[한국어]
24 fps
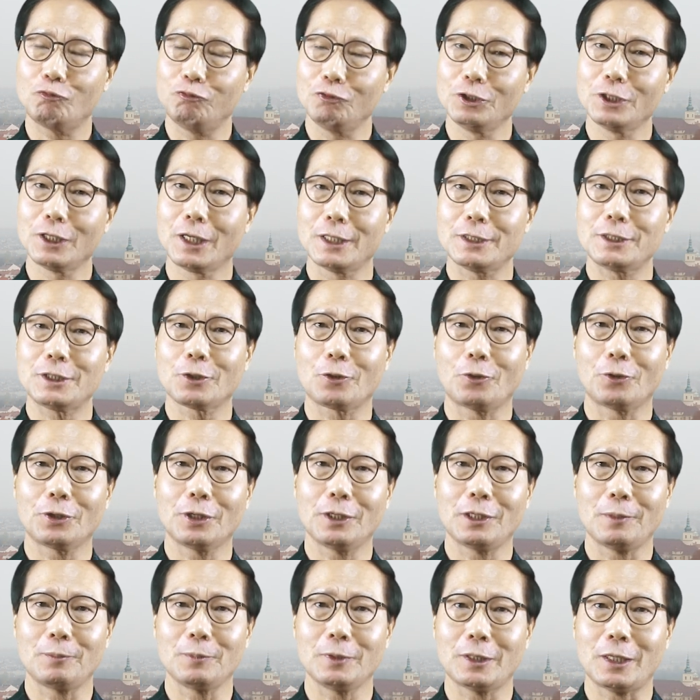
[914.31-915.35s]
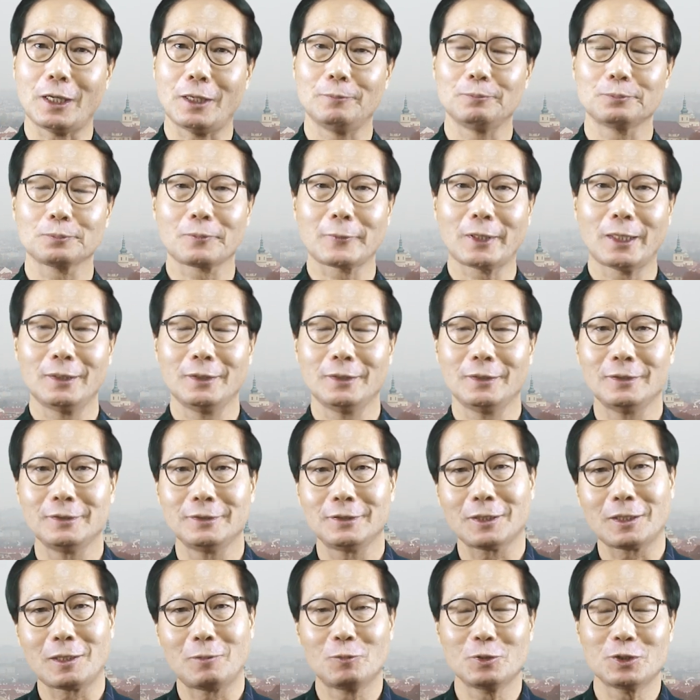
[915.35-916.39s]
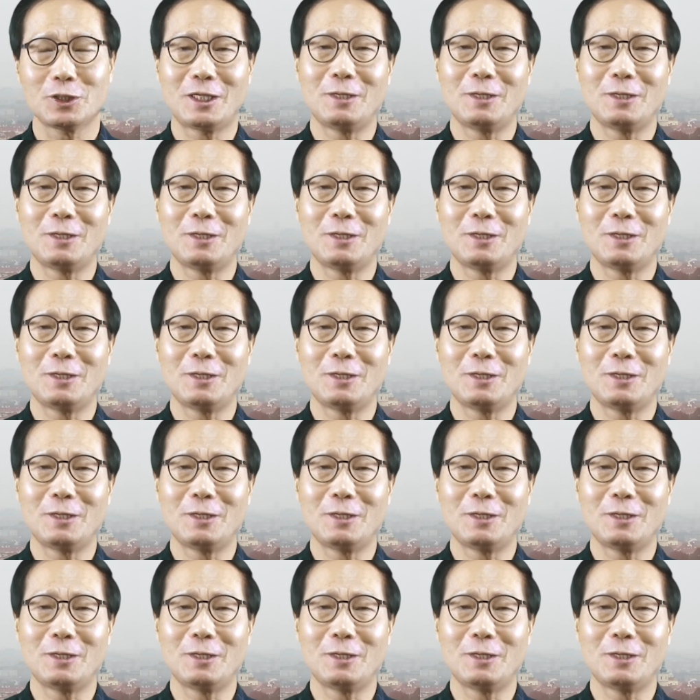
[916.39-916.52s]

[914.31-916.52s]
군인같이 걸어야 됩니다. 제가 한번